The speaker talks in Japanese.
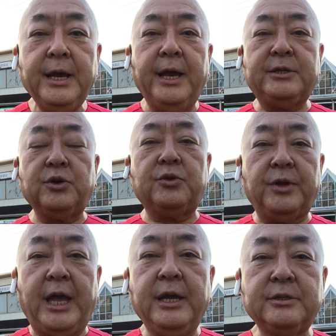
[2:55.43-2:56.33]
えちょっと
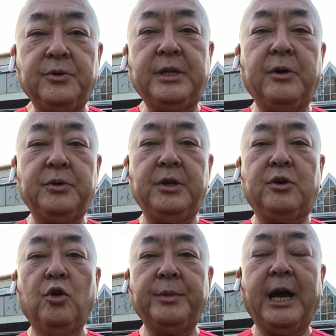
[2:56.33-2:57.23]
ねそういったことに
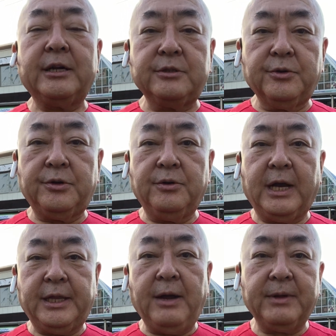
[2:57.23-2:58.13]
興味があるぞという
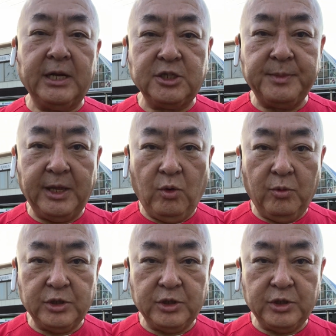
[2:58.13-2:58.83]
方私までお申